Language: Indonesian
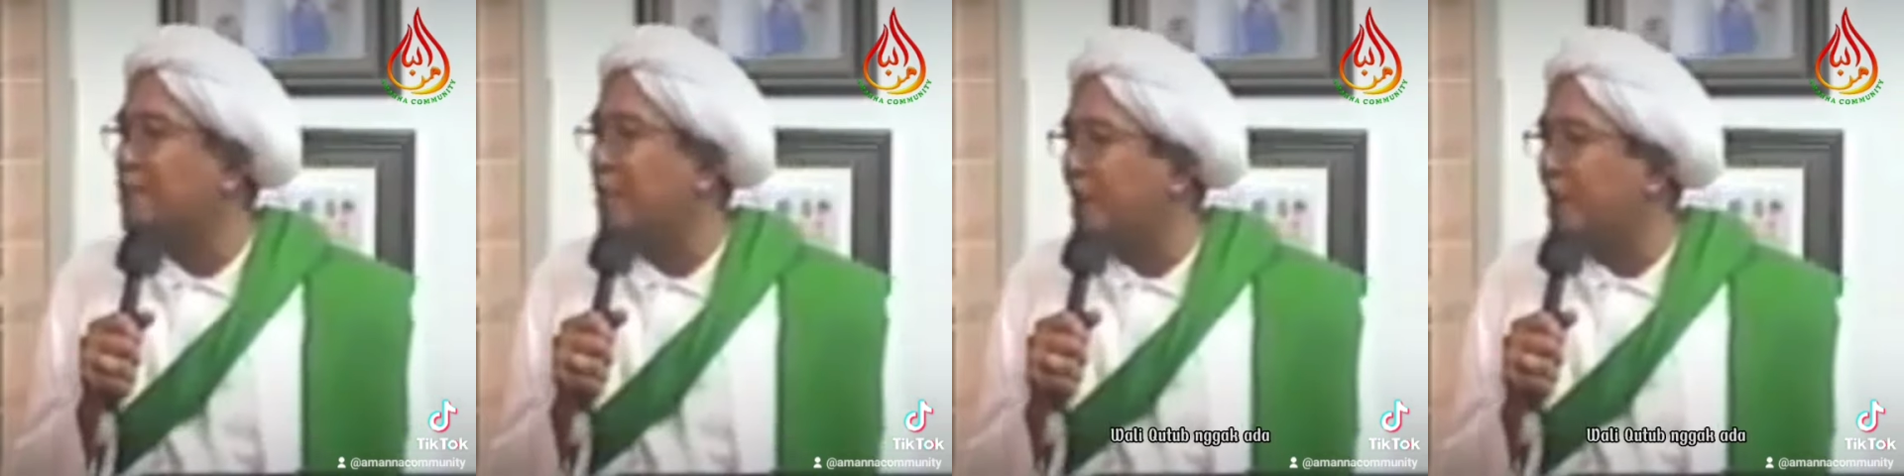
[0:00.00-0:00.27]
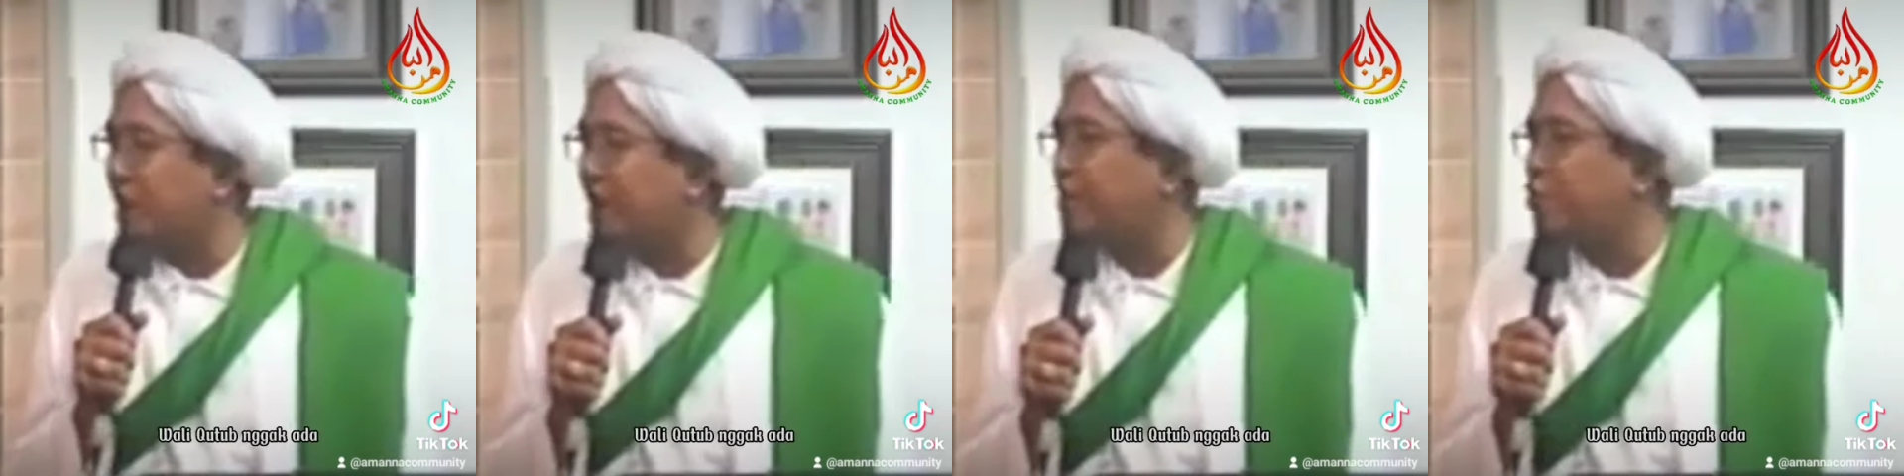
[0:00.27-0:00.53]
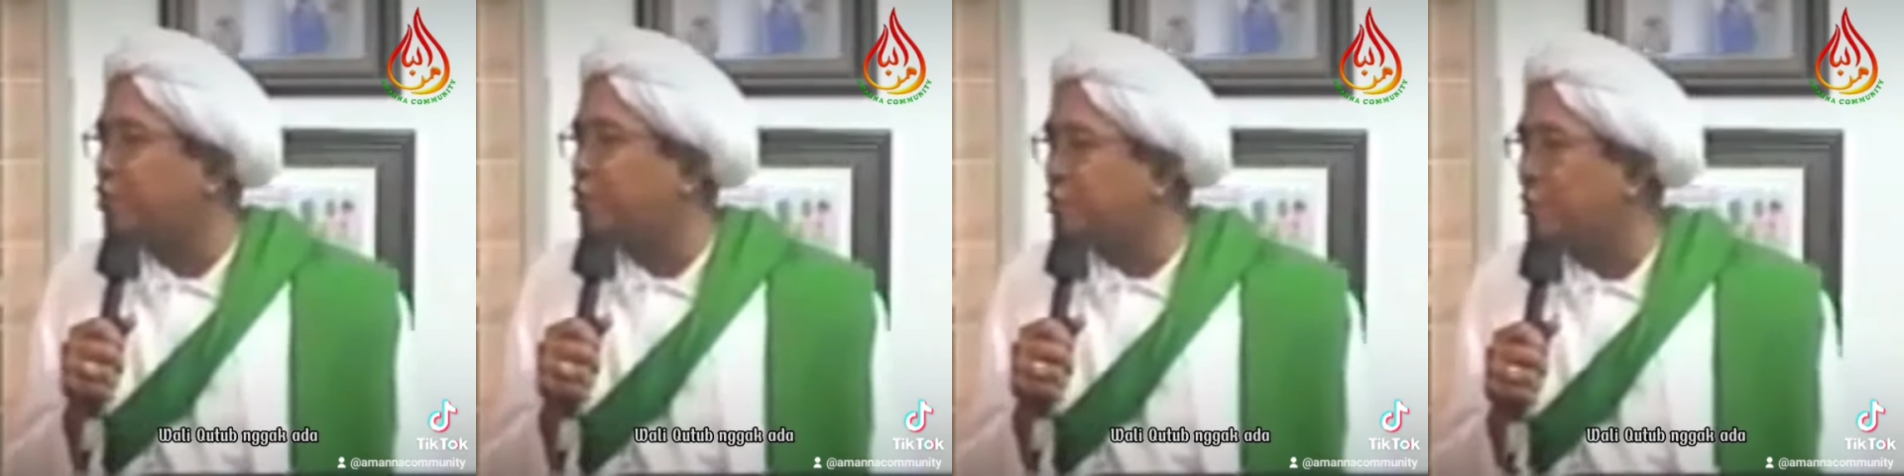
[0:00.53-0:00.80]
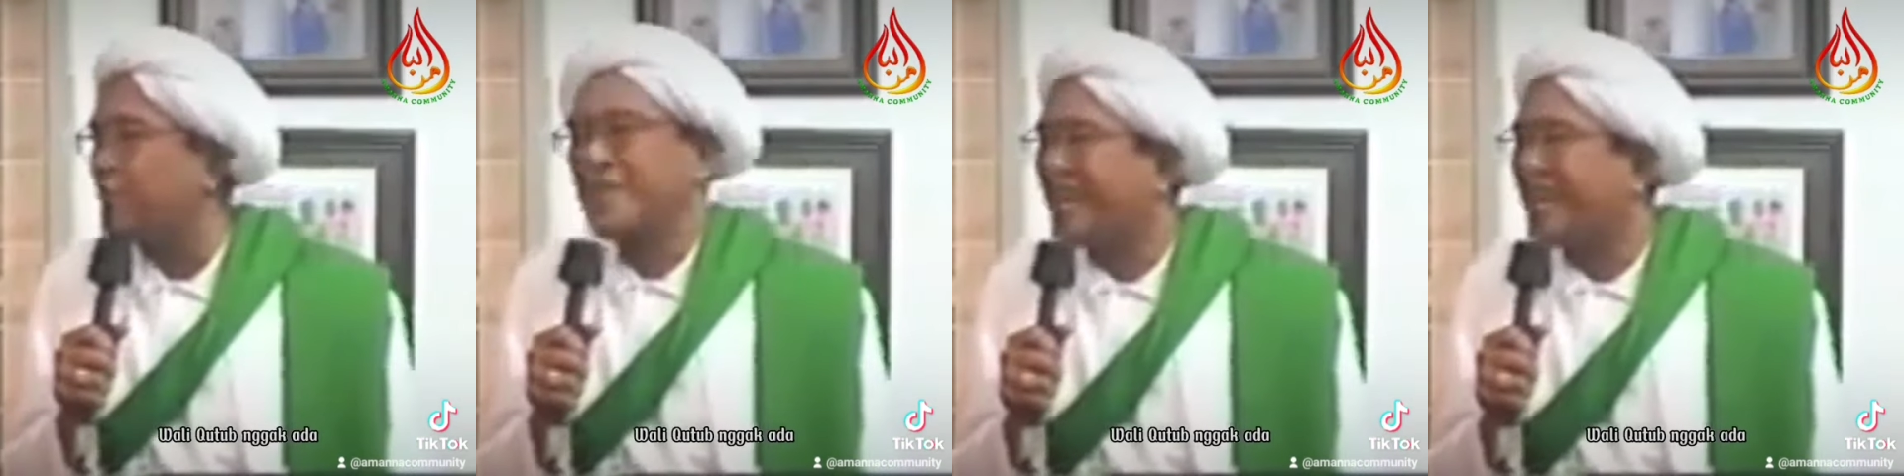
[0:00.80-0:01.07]
wali
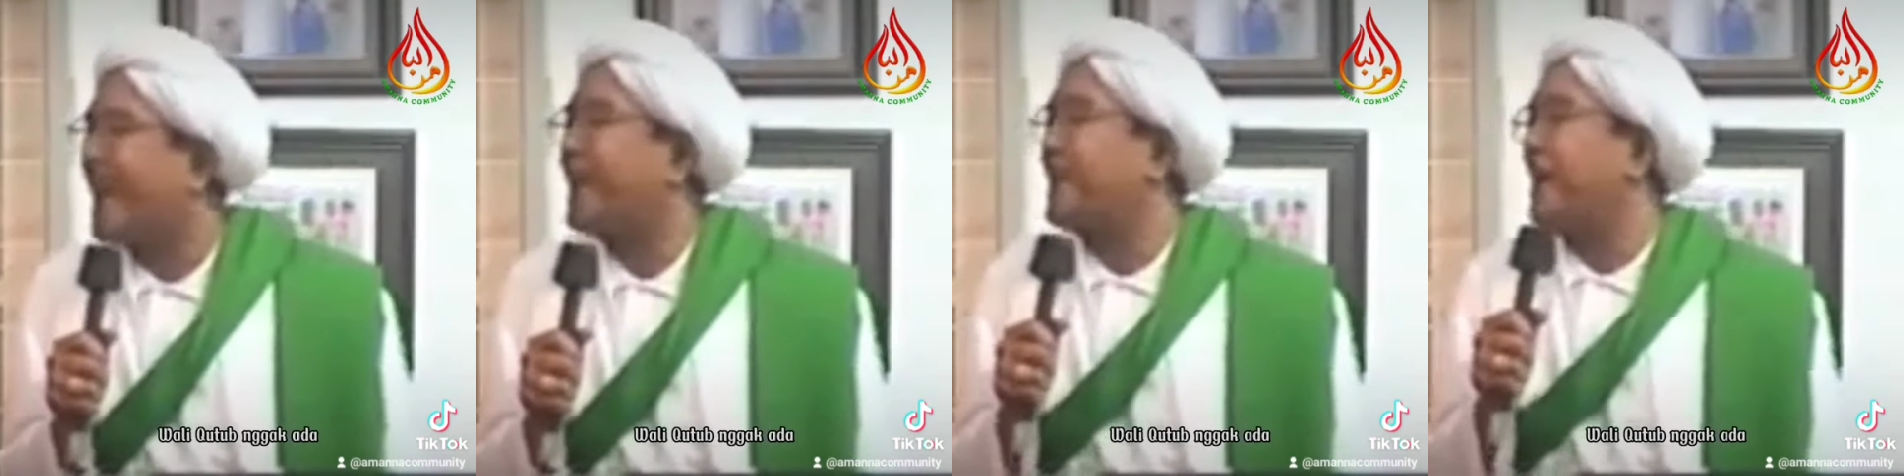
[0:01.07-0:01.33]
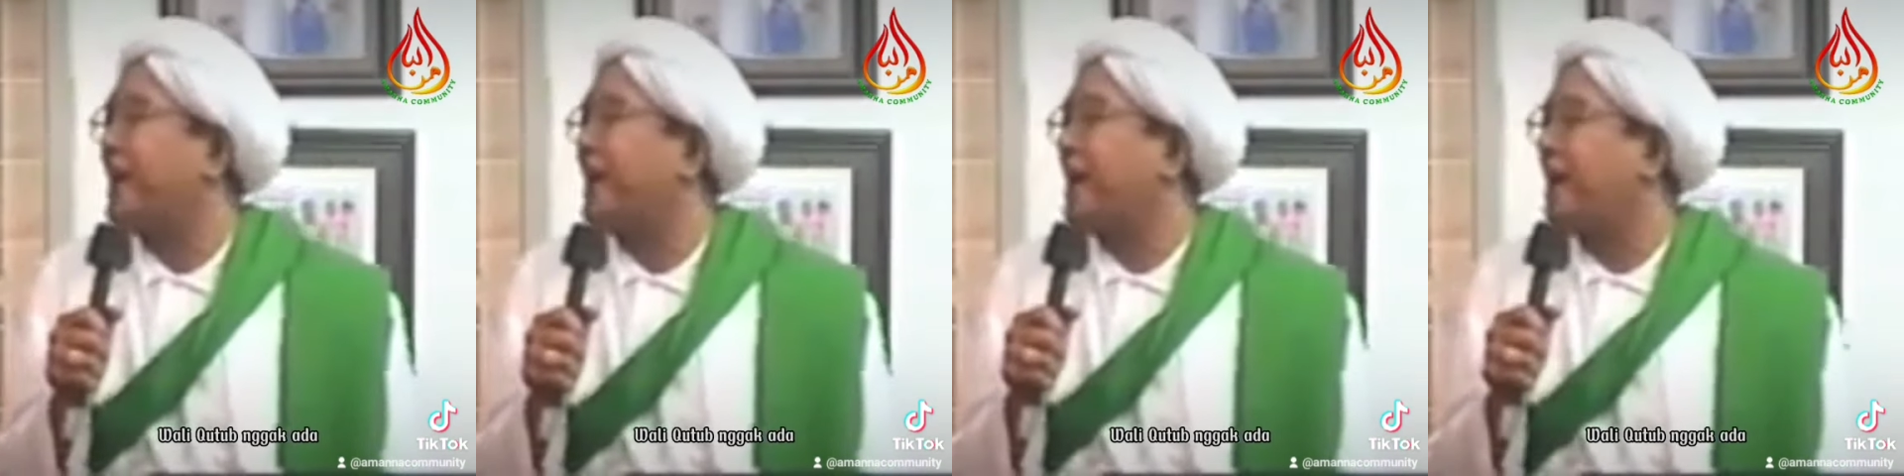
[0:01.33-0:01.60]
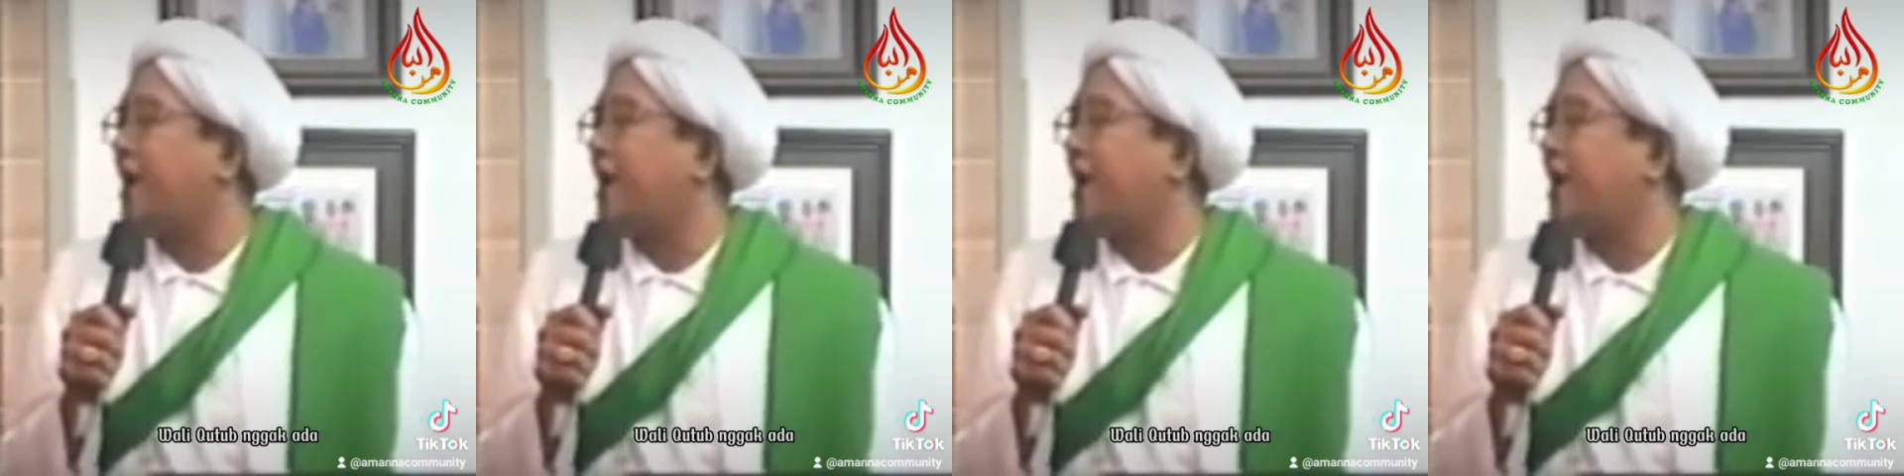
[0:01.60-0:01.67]
kutub, enggak ada.